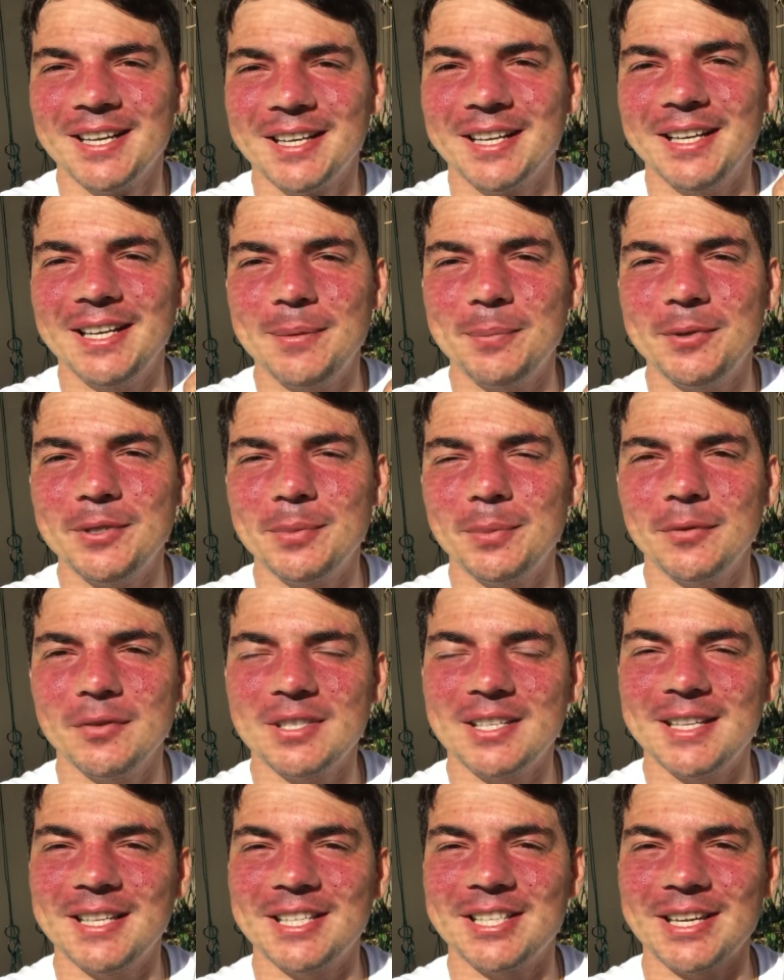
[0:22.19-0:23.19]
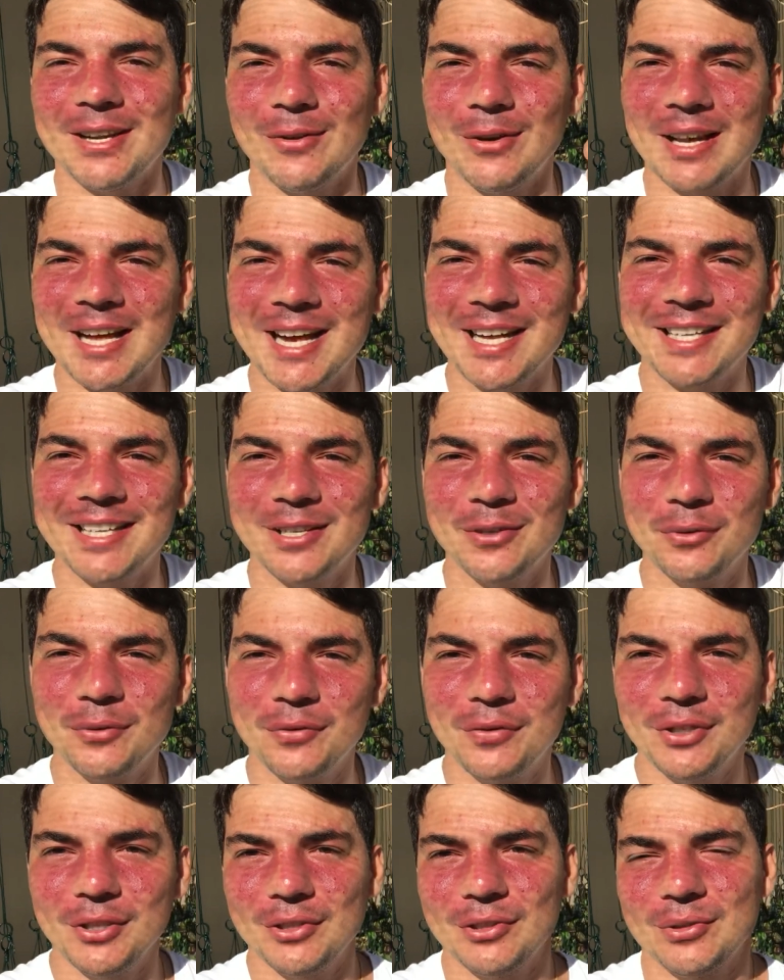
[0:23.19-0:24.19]
Queria pedir para você deixar o like aí
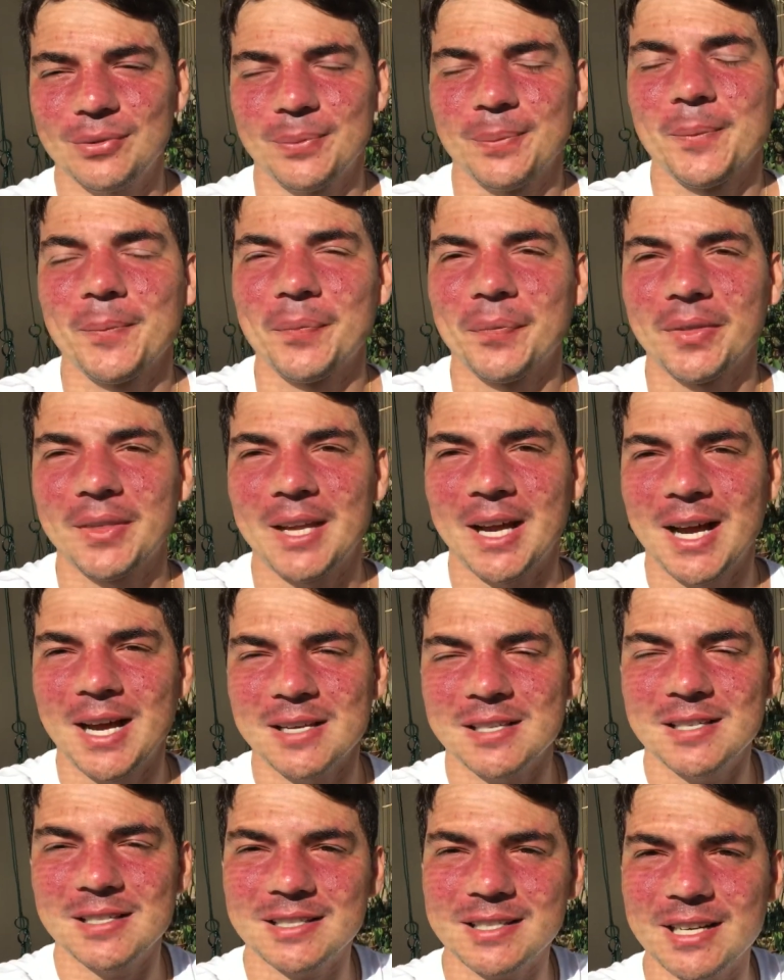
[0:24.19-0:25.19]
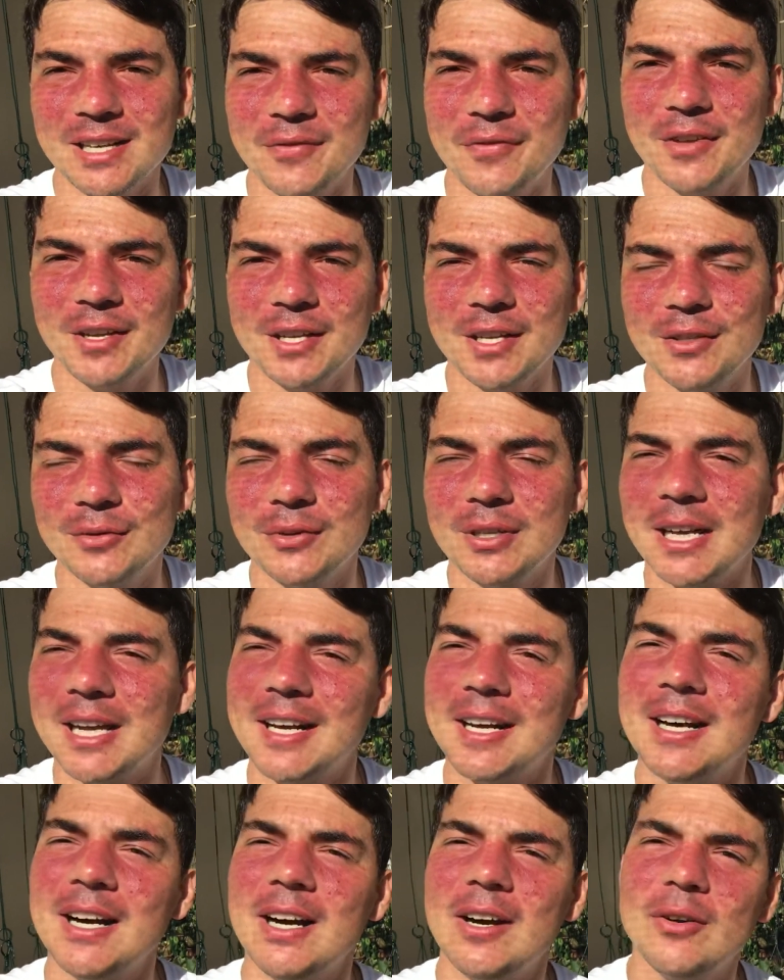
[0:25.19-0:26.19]
no vídeo, tá? Se inscrever aqui no
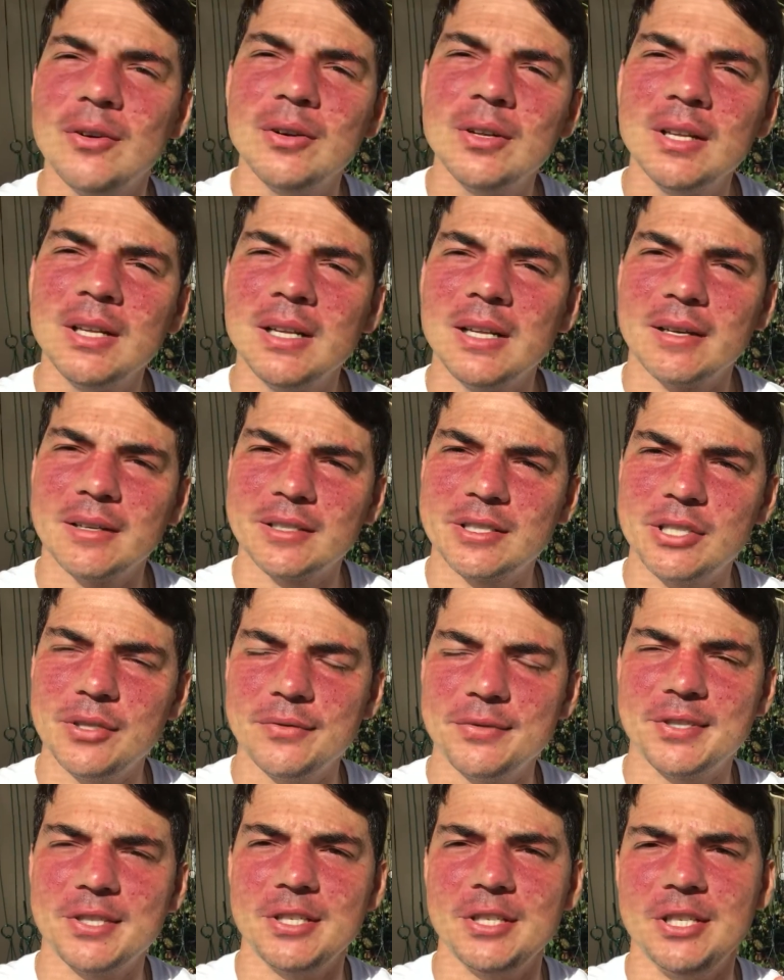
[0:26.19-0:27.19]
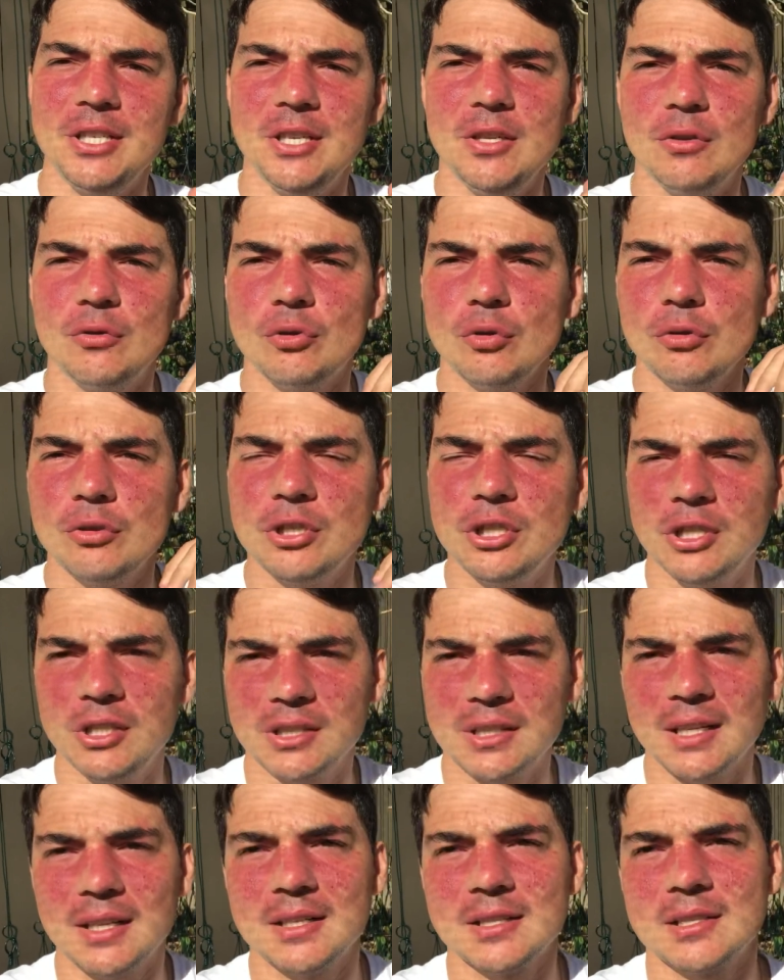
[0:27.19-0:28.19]
canal, ativa o sininho, todo dia a
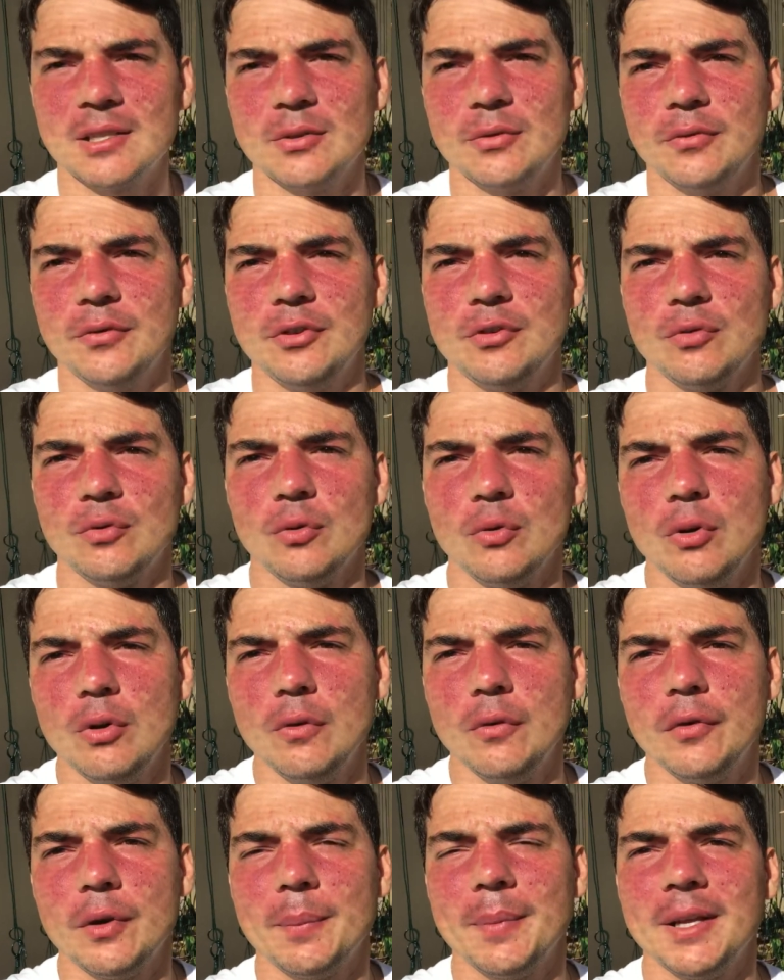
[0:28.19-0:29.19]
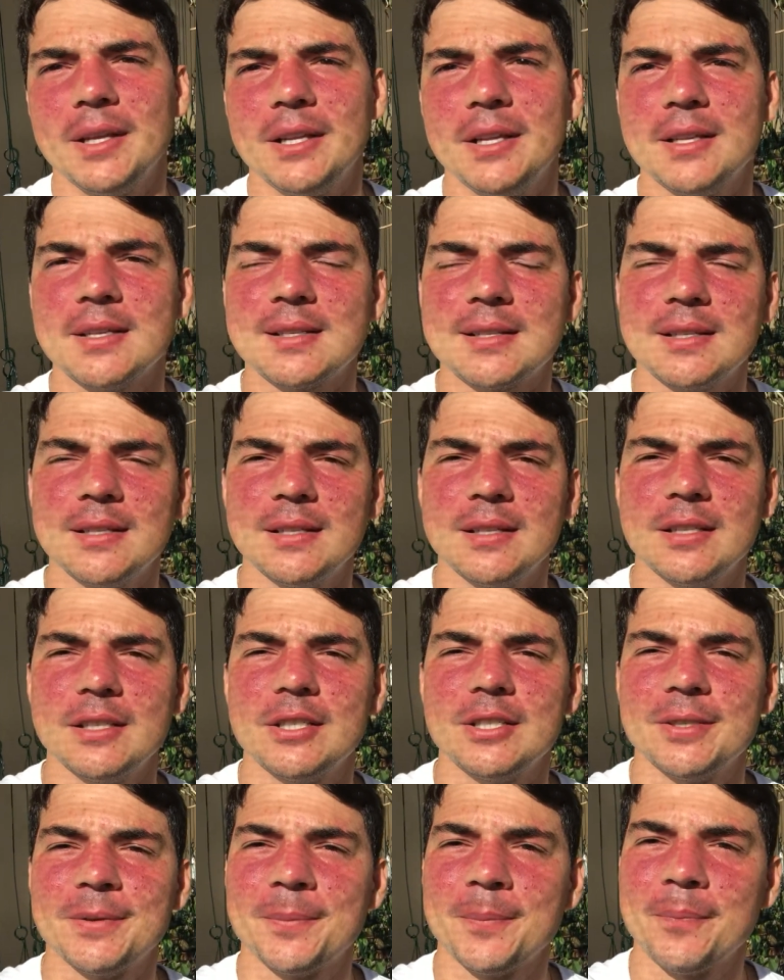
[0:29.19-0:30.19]
gente está lançando um vídeo novo, é bem
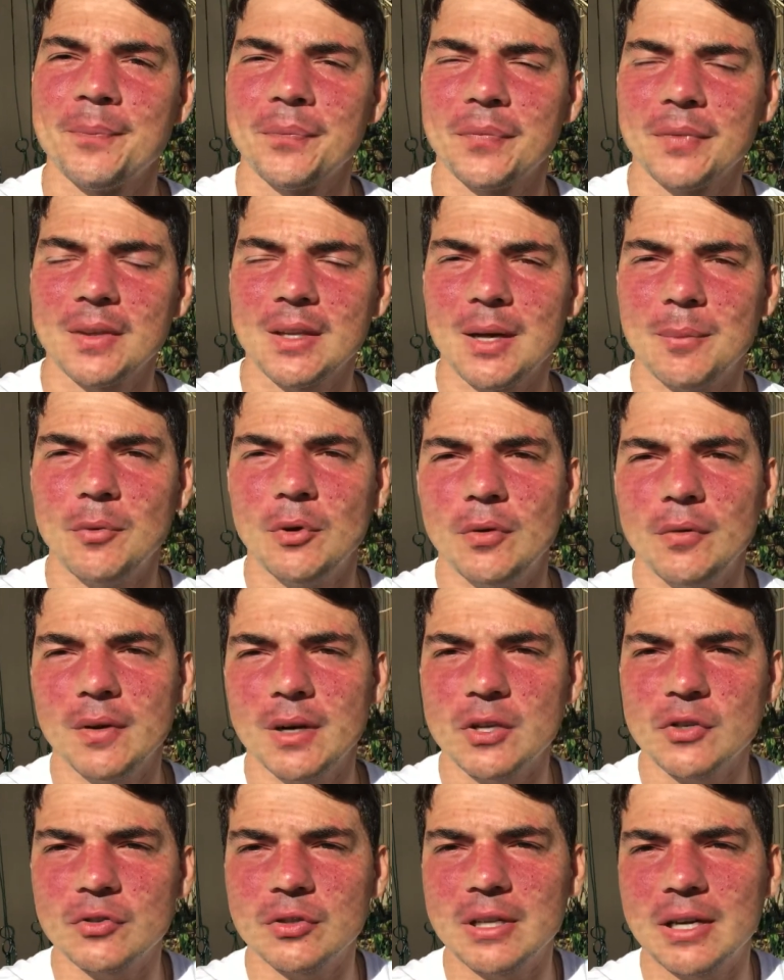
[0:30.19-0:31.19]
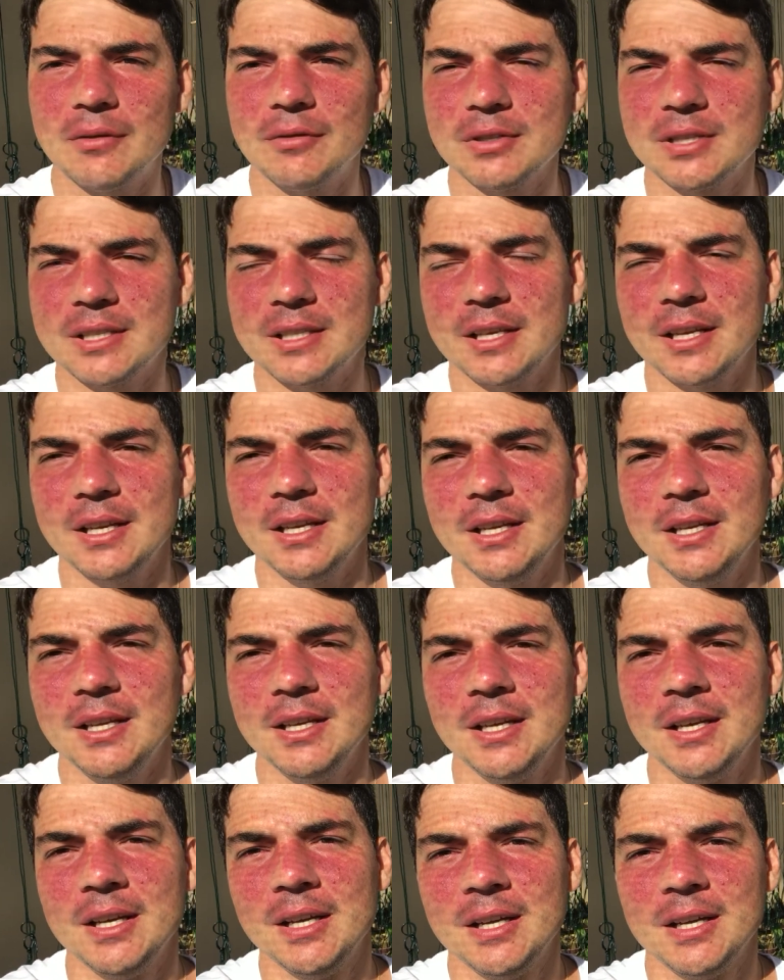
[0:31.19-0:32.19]
interessante tá bom? Vai ajudar você aí.